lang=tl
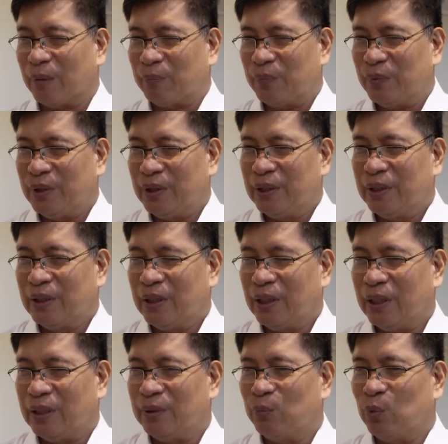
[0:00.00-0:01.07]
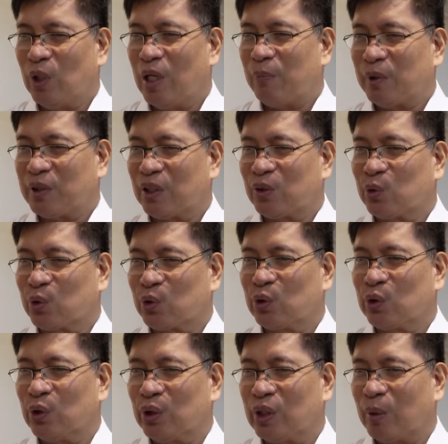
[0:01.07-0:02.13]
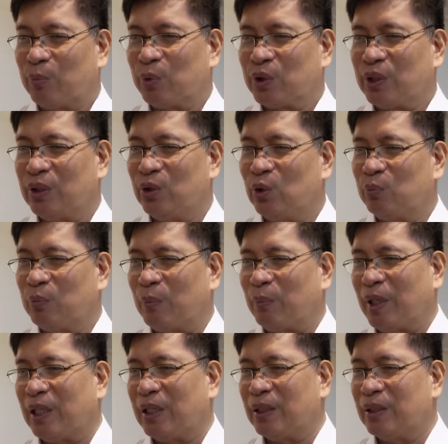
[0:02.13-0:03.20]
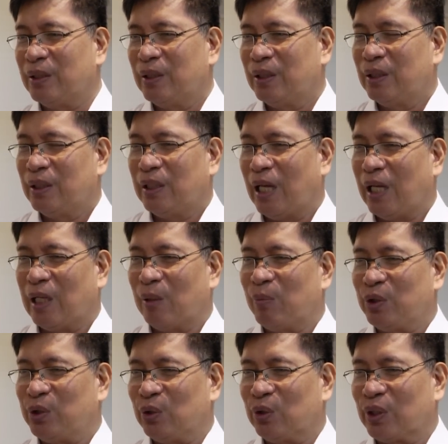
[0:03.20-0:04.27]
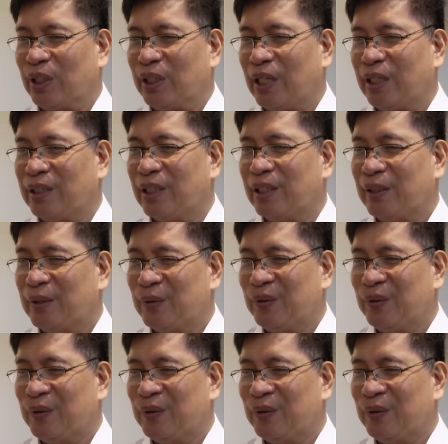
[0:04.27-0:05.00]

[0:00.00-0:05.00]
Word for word: up eh, mula pa sa Sursugon tapos eh doon pa pala lalabas yung granada